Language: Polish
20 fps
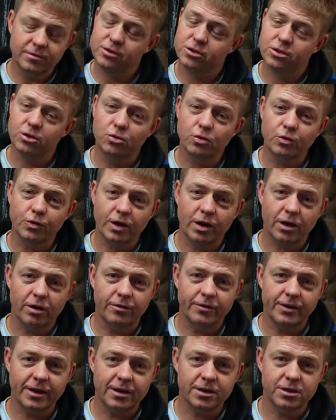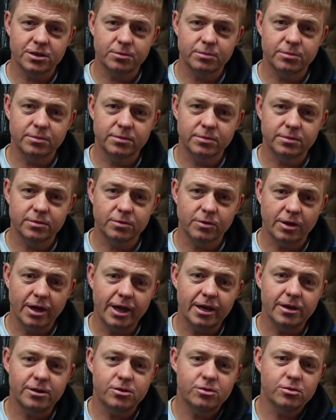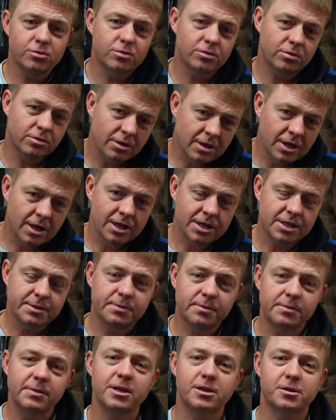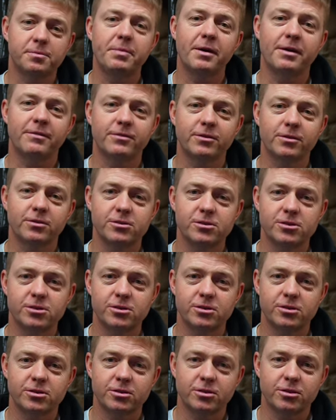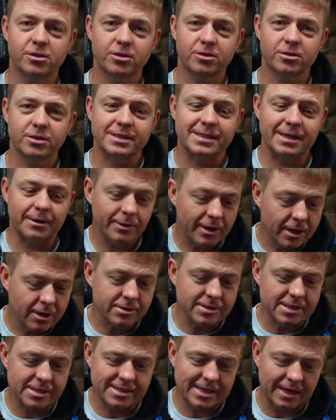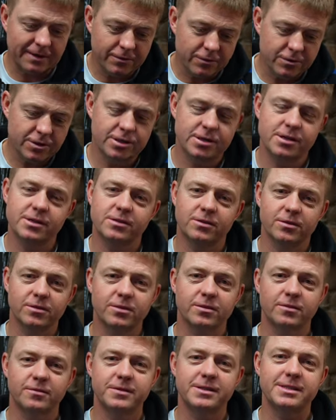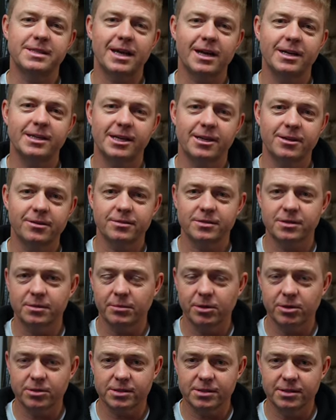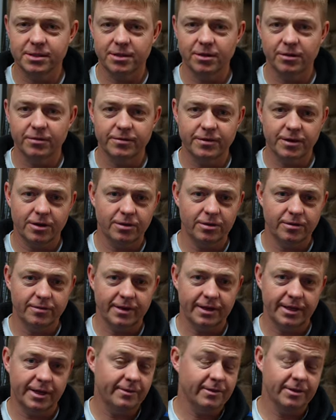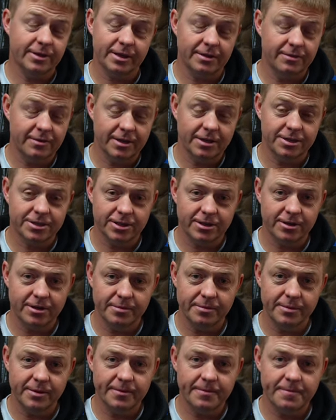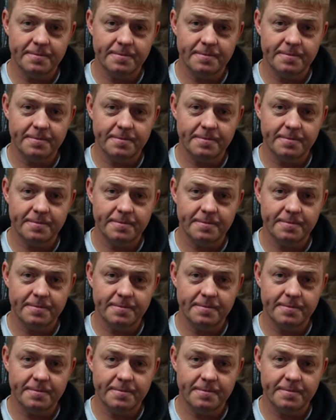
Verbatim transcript: szczytówkę o większym ugięciu, żeby mieć pewność do całego zestawu, że jest on wystarczająco mocny do wyholowania nawet największej ryby.